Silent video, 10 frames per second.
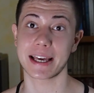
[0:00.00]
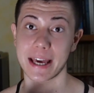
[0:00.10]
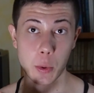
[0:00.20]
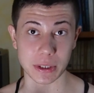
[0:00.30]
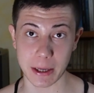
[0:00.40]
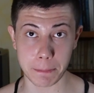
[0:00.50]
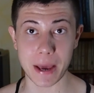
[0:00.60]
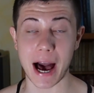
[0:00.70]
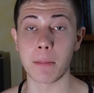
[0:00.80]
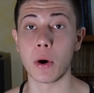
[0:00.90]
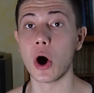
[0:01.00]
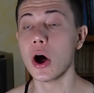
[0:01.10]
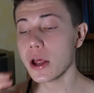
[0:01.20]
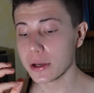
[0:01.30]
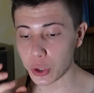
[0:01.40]
che come
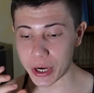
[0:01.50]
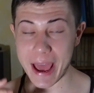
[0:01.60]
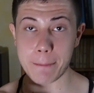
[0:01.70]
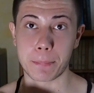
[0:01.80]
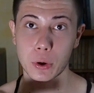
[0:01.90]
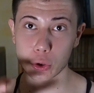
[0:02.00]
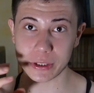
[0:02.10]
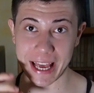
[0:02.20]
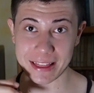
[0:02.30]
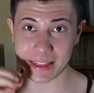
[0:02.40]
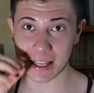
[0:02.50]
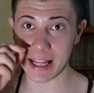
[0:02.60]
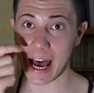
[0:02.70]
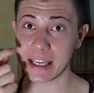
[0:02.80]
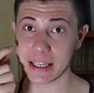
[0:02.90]
sappiamo non è protetta
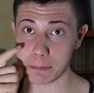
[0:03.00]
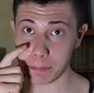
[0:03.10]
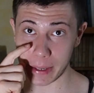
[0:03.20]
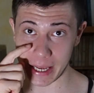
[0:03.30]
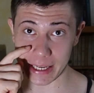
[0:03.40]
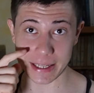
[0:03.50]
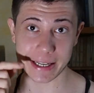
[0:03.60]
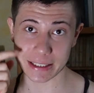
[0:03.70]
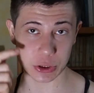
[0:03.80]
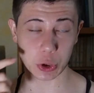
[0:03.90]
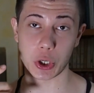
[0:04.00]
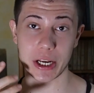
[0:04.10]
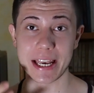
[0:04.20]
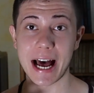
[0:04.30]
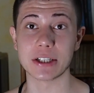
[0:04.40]
dai peli che ci sono
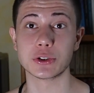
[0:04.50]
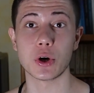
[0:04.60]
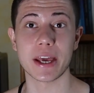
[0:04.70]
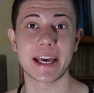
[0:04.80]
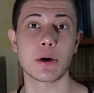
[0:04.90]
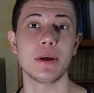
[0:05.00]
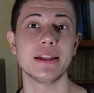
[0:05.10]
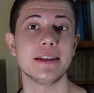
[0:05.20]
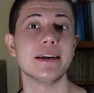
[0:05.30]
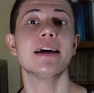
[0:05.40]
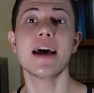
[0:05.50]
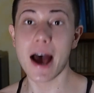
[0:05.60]
nel naso e che quindi